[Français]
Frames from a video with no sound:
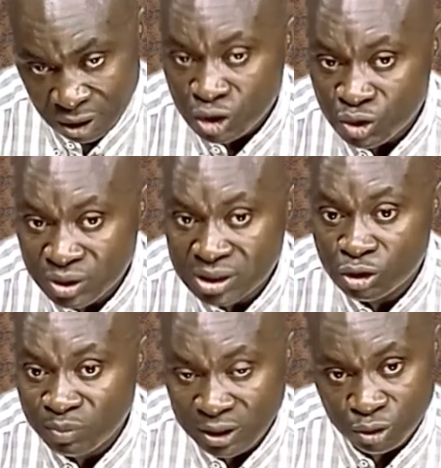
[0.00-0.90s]
Ce qui se
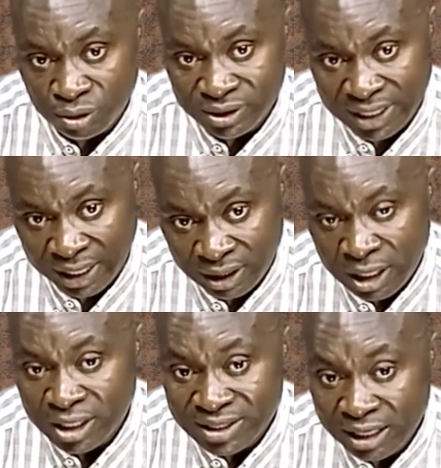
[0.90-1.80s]
passe sur le terrain
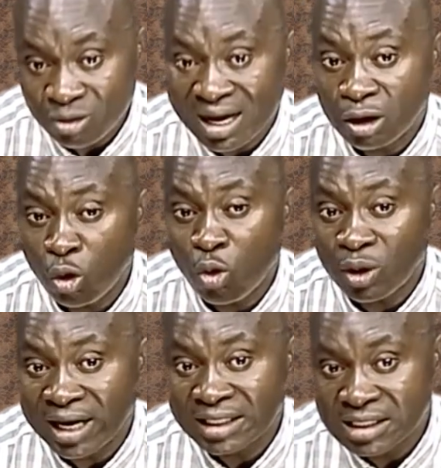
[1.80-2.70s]
n'est que la
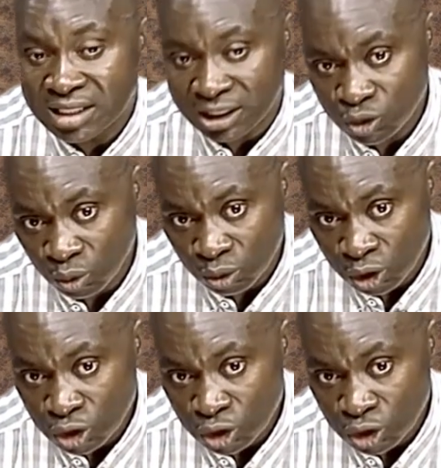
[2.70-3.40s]
concrétisation